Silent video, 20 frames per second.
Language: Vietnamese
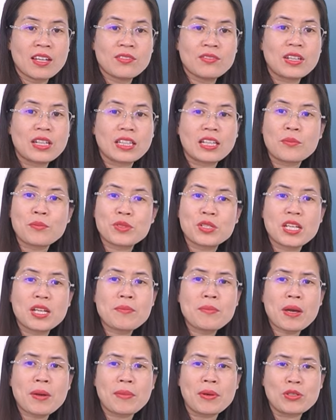và thậm chí
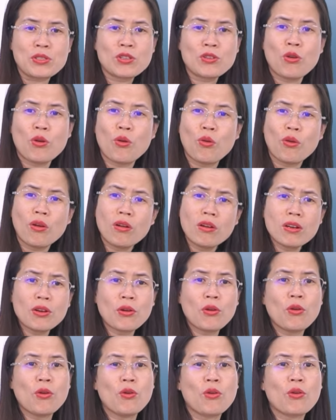mẹ bảo chứ khổ ơi là
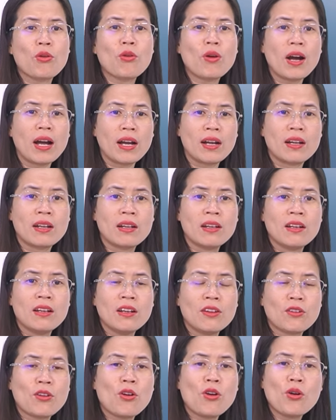khổ cô ạ
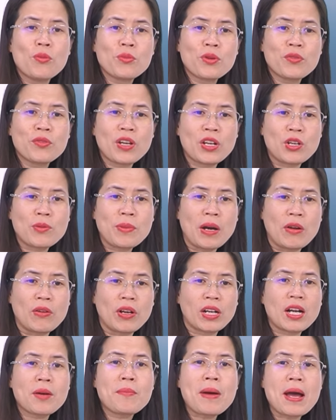có hôm nó về nó bảo
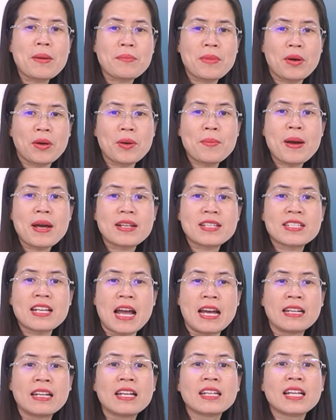là các bạn bảo các bạn
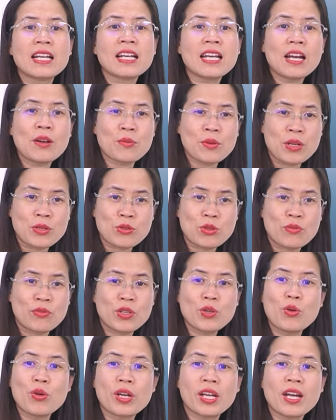chán ăn cái kẹo này rồi
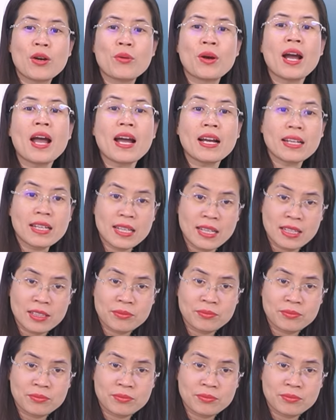phải đổi kẹo khác đi